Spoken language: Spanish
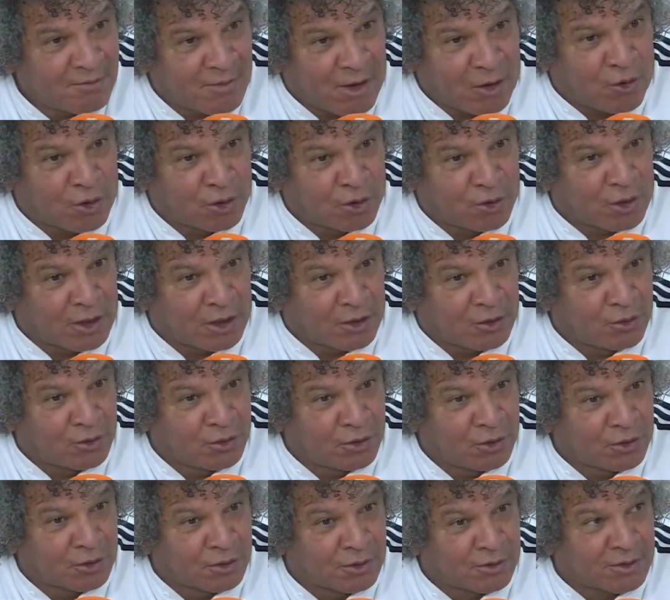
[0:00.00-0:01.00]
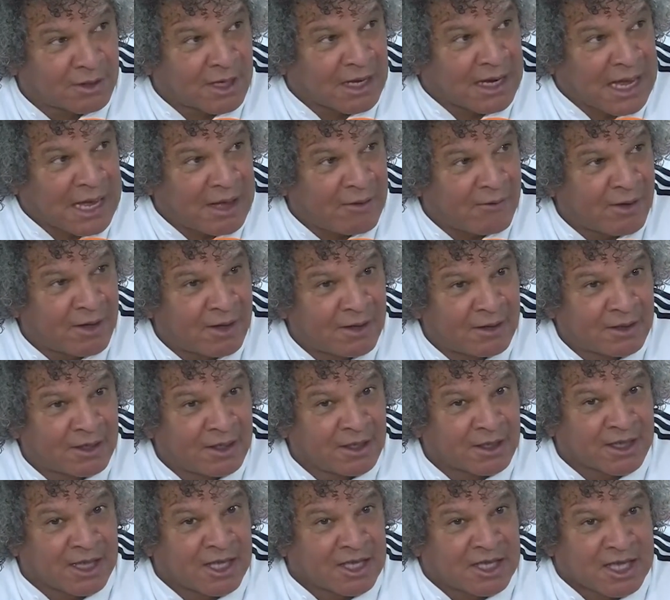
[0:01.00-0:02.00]
Me acuerdo que Junior sacaba
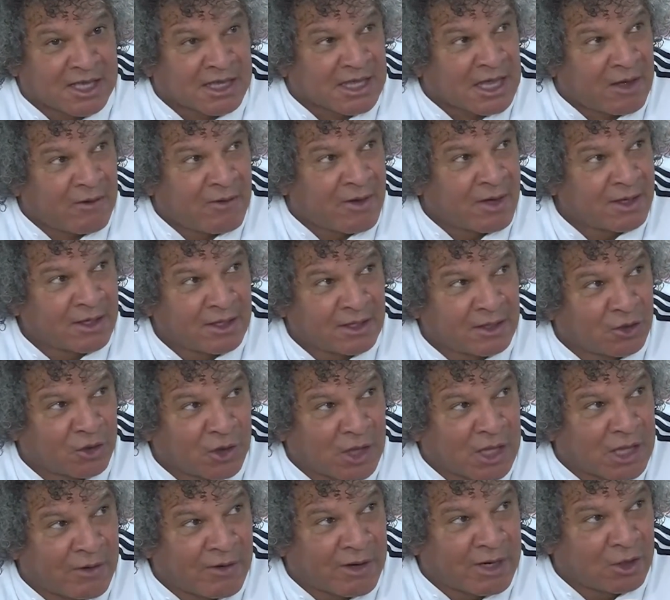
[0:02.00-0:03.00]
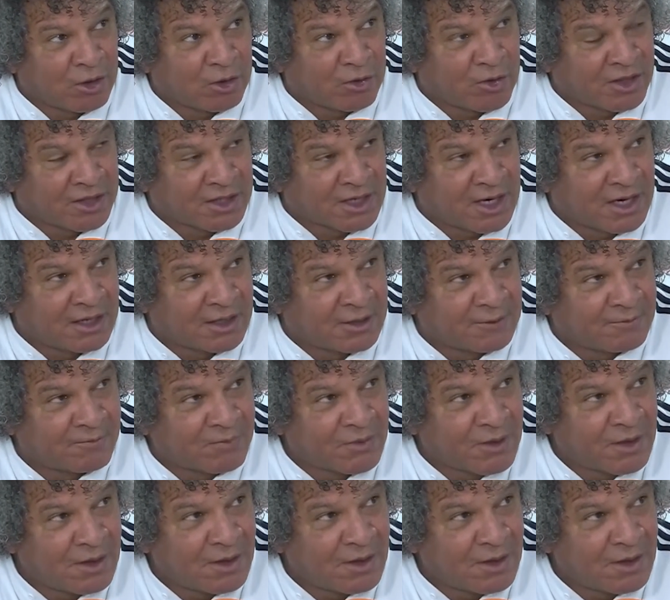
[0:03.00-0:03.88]
y rechazaban y nos daban a los centrales.